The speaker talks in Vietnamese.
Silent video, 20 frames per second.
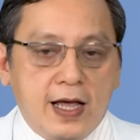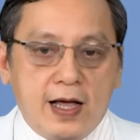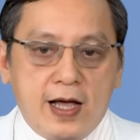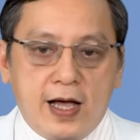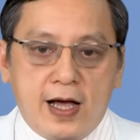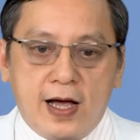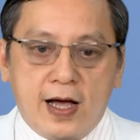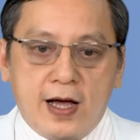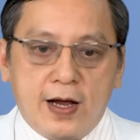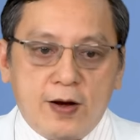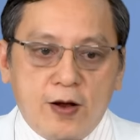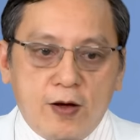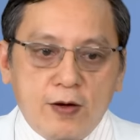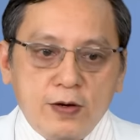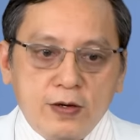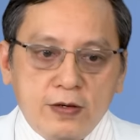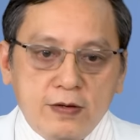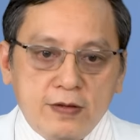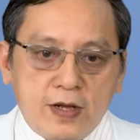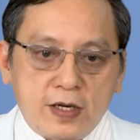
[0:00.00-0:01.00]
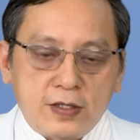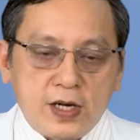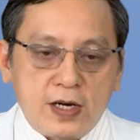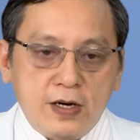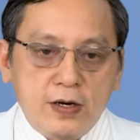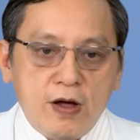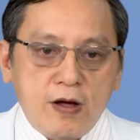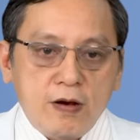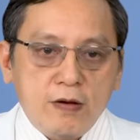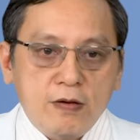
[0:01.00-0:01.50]
à, nó thực
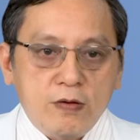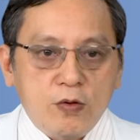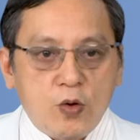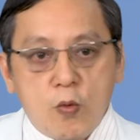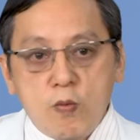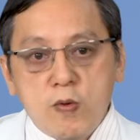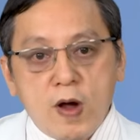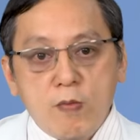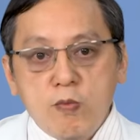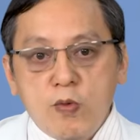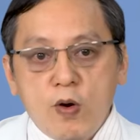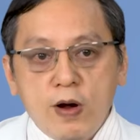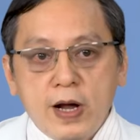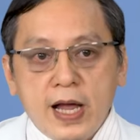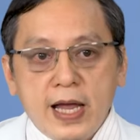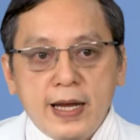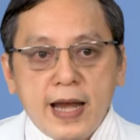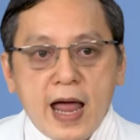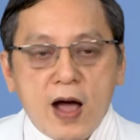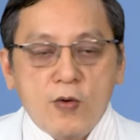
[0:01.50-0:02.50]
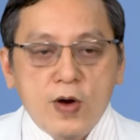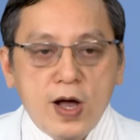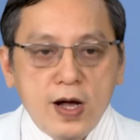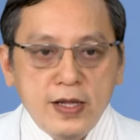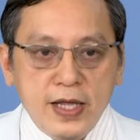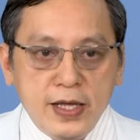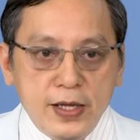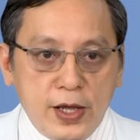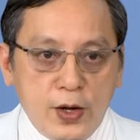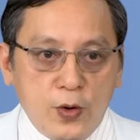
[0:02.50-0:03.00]
sự nó cũng không có gây đau
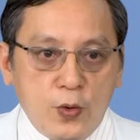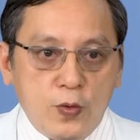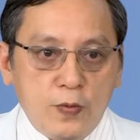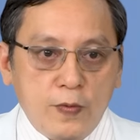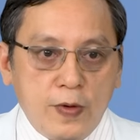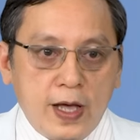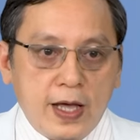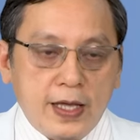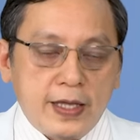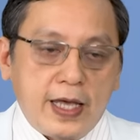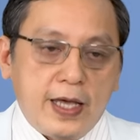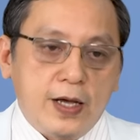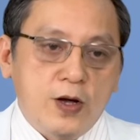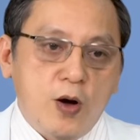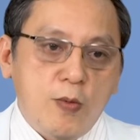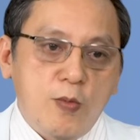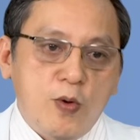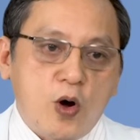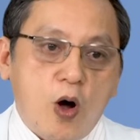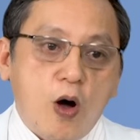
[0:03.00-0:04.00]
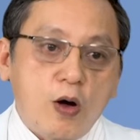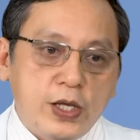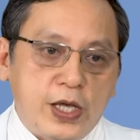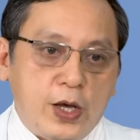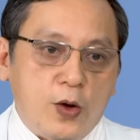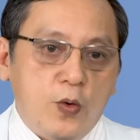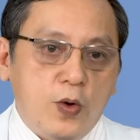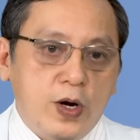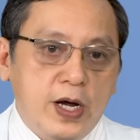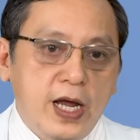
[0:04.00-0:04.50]
đớn gì nhiều chỉ có khó
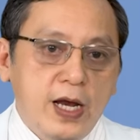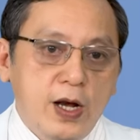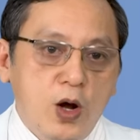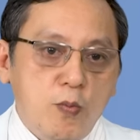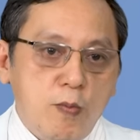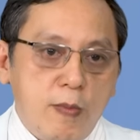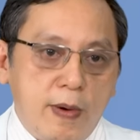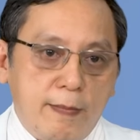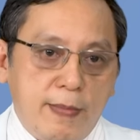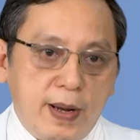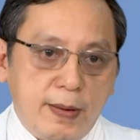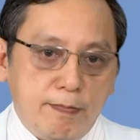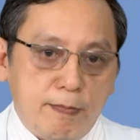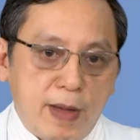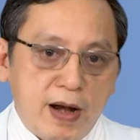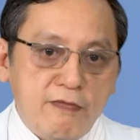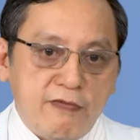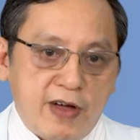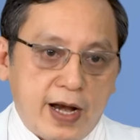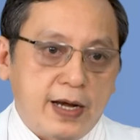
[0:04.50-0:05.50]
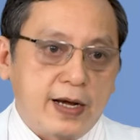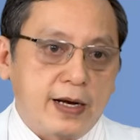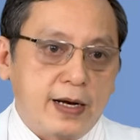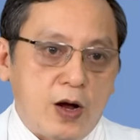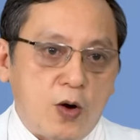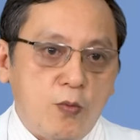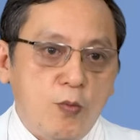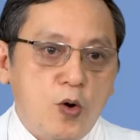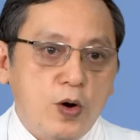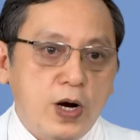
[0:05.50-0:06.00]
chịu khi lúc mà mình banh vạch
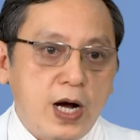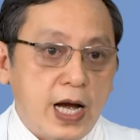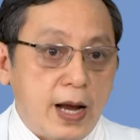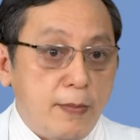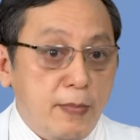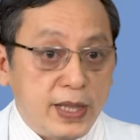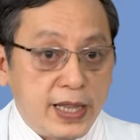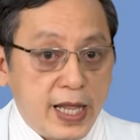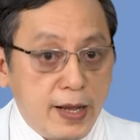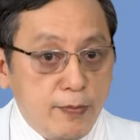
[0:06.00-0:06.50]
hậu môn ra để mình